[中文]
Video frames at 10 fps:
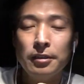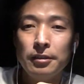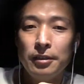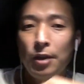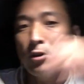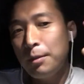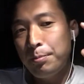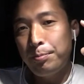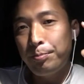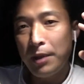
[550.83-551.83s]
你要用一个
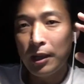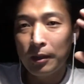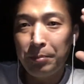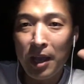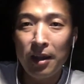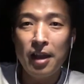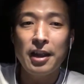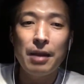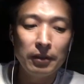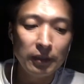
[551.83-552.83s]
变变量
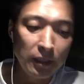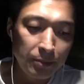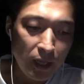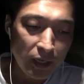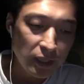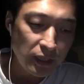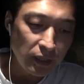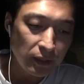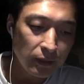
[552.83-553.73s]
看问题，比较理性。